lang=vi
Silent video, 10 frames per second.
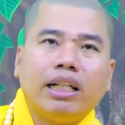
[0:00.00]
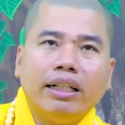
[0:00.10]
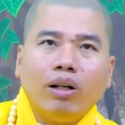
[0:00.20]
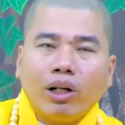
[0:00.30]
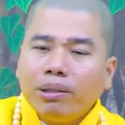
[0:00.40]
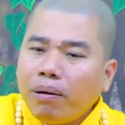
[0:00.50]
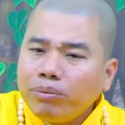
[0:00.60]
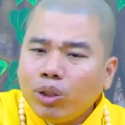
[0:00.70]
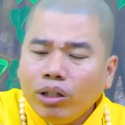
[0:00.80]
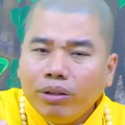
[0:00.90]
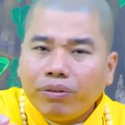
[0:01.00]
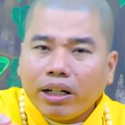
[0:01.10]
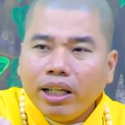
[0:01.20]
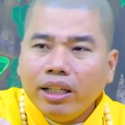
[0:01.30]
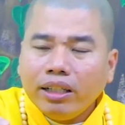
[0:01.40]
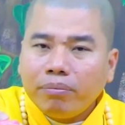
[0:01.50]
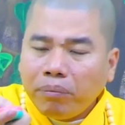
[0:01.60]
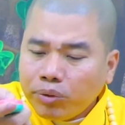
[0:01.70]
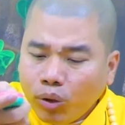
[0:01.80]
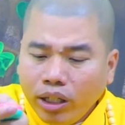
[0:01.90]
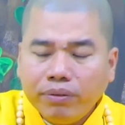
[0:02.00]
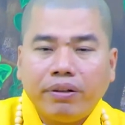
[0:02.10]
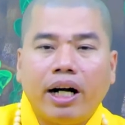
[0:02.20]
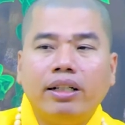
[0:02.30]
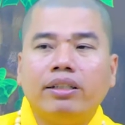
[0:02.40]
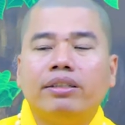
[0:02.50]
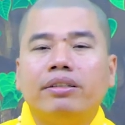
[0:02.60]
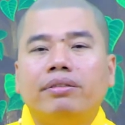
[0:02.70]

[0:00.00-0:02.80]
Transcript: Rảnh rỗi cứ bấm số niệm Phật đi. Bấm số niệm Phật.